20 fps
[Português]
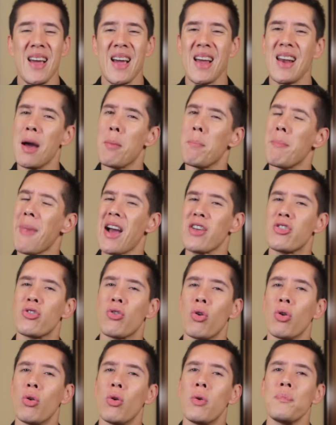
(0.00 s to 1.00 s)
Ele é
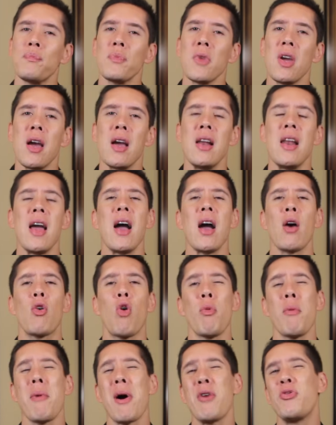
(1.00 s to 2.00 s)
másculo, ele é
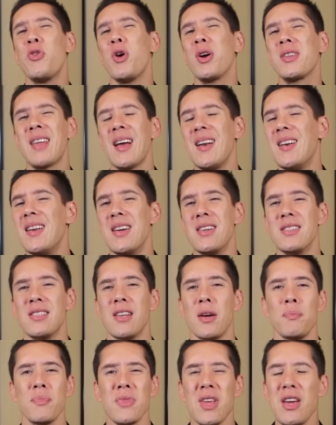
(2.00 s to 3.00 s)
como uma
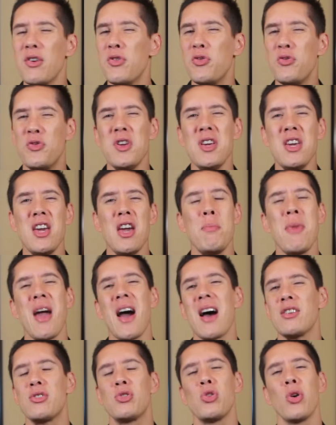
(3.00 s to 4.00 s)
fortaleza, firme,
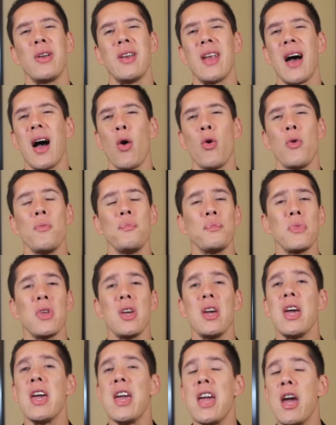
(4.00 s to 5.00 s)
racional,
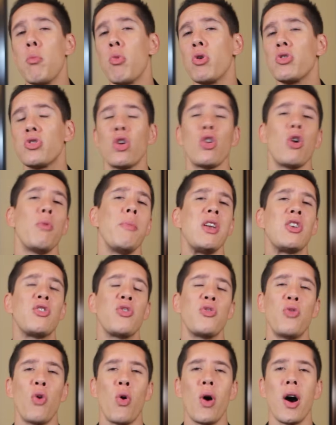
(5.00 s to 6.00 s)
emocionalmente
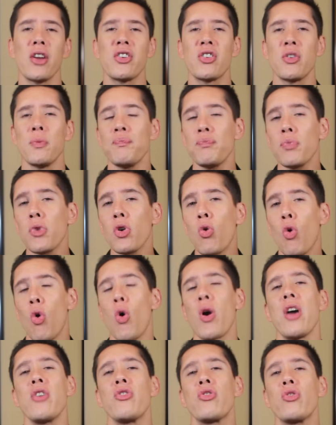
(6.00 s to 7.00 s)
forte,
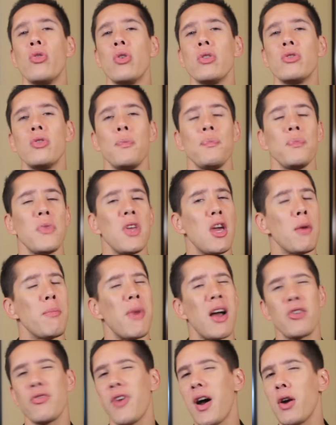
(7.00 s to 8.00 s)
corajoso e
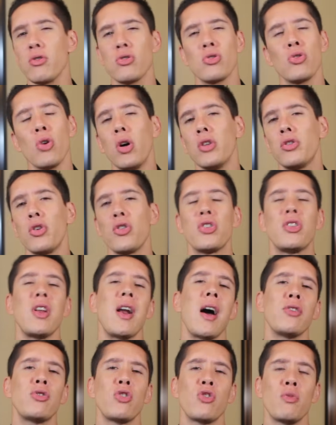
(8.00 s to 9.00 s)
mais vários outros
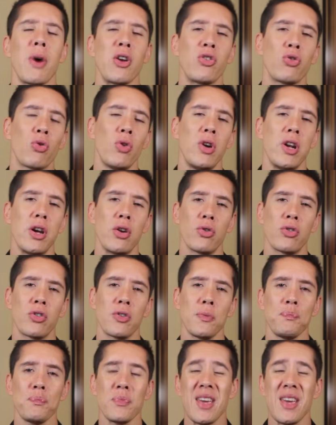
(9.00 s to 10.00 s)
traços masculinos.
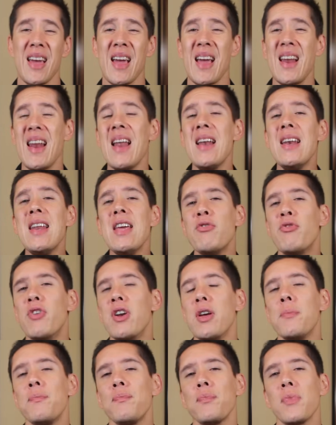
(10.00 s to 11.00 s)
Ele é
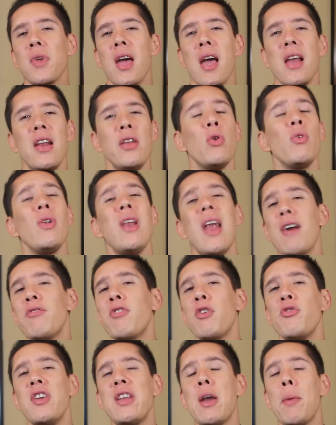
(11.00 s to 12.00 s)
livre, ele não
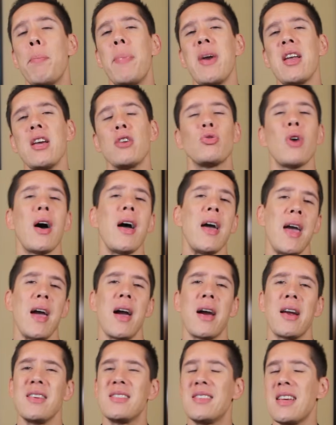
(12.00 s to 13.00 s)
leva a vida preso a
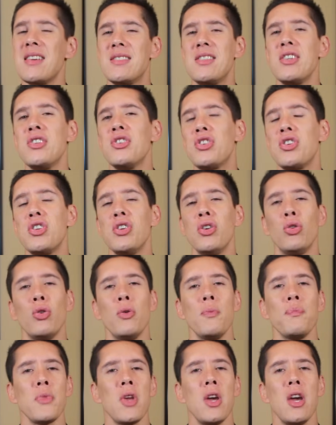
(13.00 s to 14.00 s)
regras sem sentido
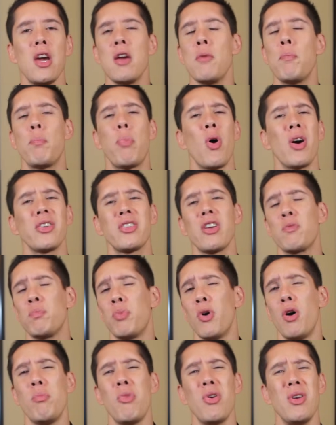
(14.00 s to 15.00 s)
impostas
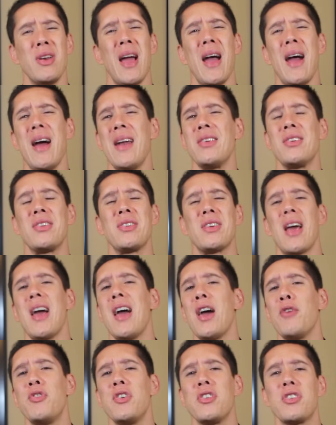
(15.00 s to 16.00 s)
por mulheres,
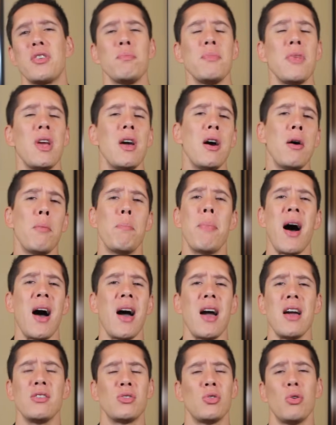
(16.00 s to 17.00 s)
chefes,
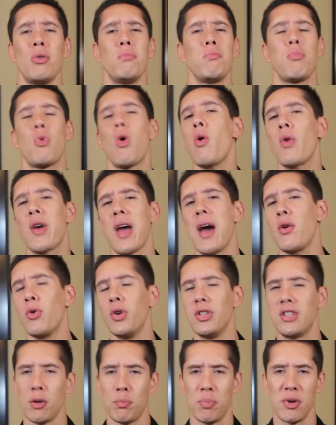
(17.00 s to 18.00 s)
pais ou qualquer
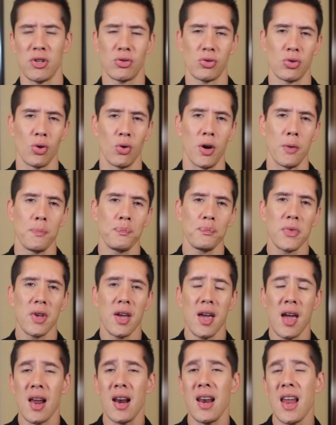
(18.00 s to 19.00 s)
outra pessoa.
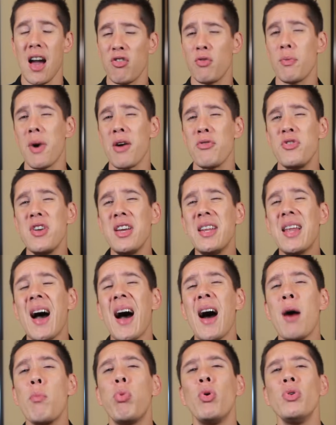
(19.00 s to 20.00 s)
Ele leva uma vida
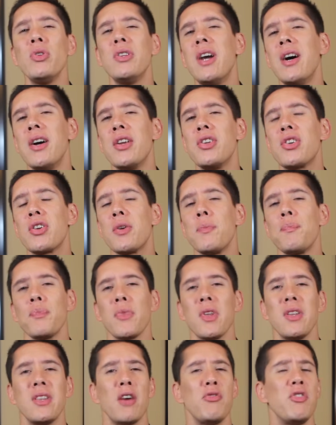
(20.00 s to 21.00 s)
abundante.
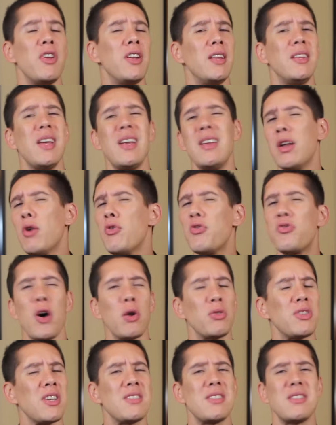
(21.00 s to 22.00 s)
Na vida dele não
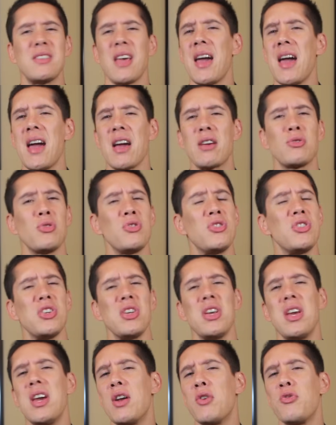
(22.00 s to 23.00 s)
falta sexo,
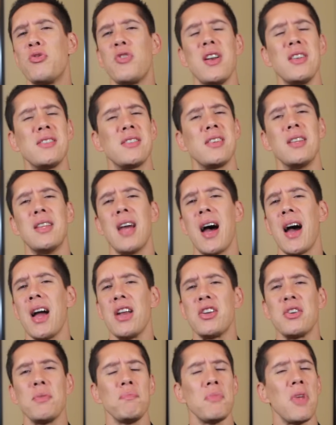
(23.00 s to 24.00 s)
dinheiro,
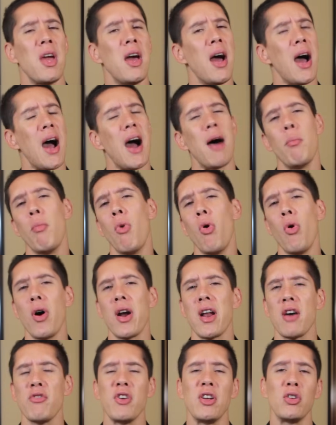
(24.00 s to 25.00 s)
felicidade,
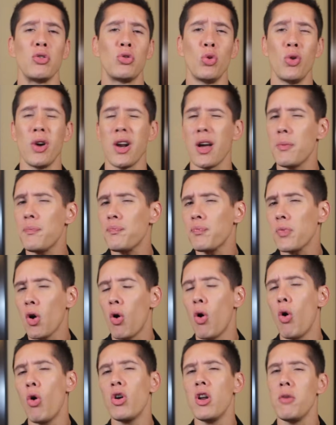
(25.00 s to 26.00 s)
amor, aventura
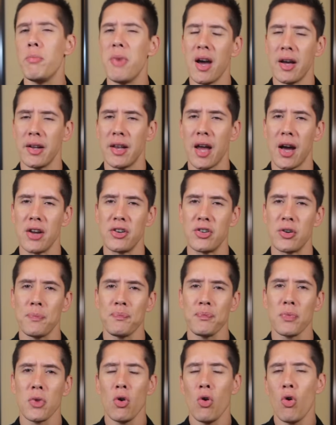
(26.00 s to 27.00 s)
ou liberdade.
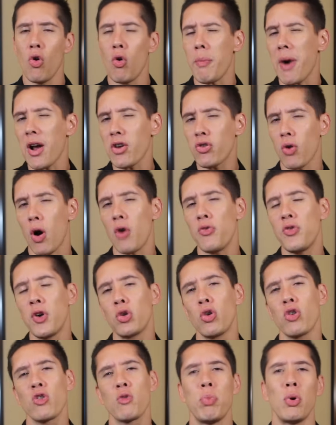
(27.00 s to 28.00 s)
O macho alfa
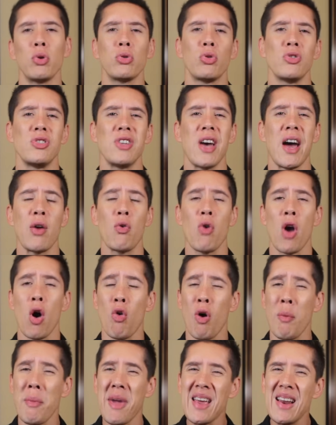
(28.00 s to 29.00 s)
2.0 é
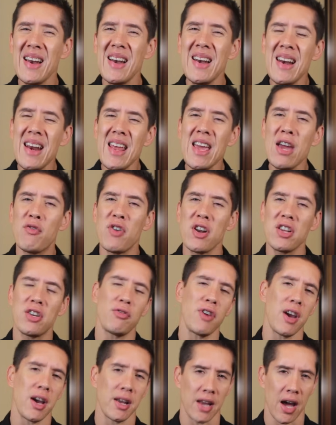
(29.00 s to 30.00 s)
um homem livre de
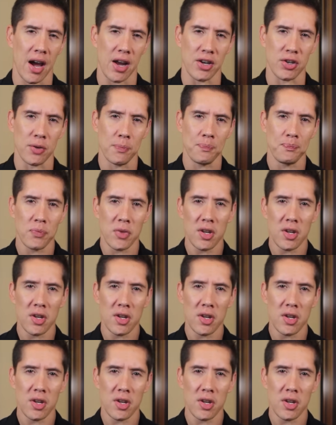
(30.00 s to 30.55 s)
verdade.